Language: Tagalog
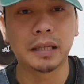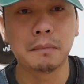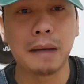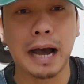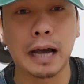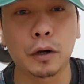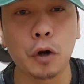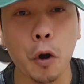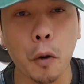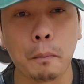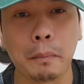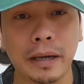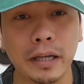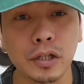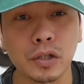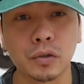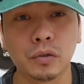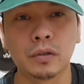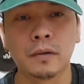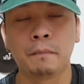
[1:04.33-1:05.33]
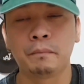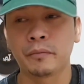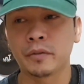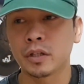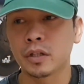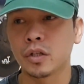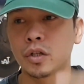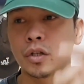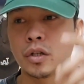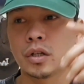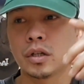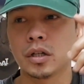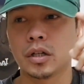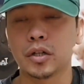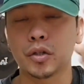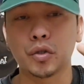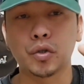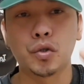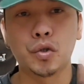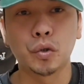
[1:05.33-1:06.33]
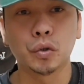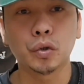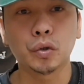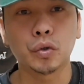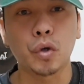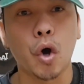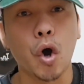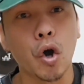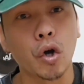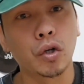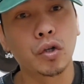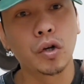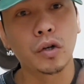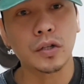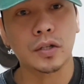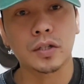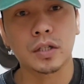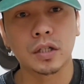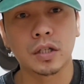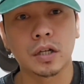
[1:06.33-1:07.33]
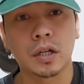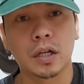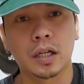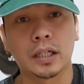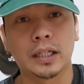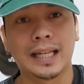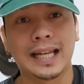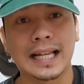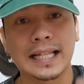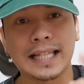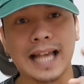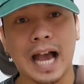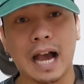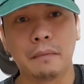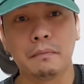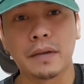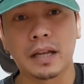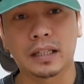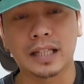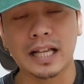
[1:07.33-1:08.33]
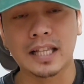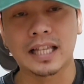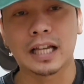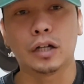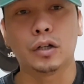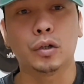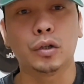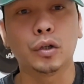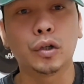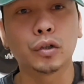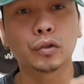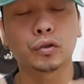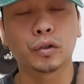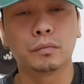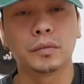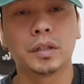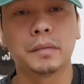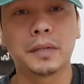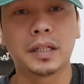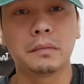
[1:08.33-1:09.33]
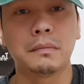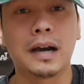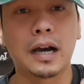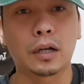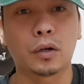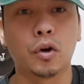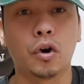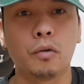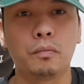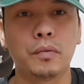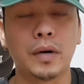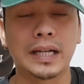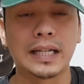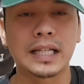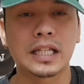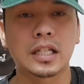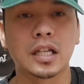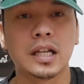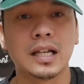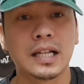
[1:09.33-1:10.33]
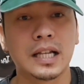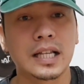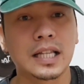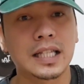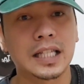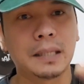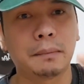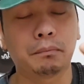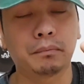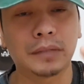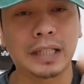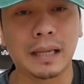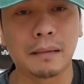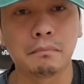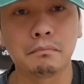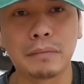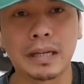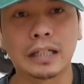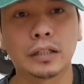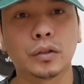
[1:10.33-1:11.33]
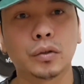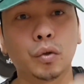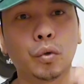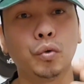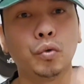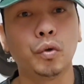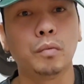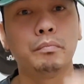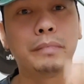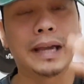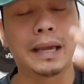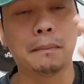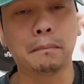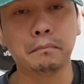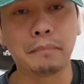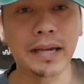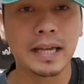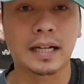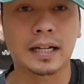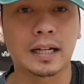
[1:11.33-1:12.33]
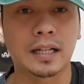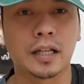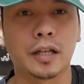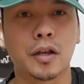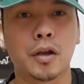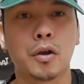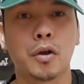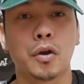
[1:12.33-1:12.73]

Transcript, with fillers: naman mga ropa is yung June to August. Yan ang summer. Tapos ang autumn naman mga ropa is September to November.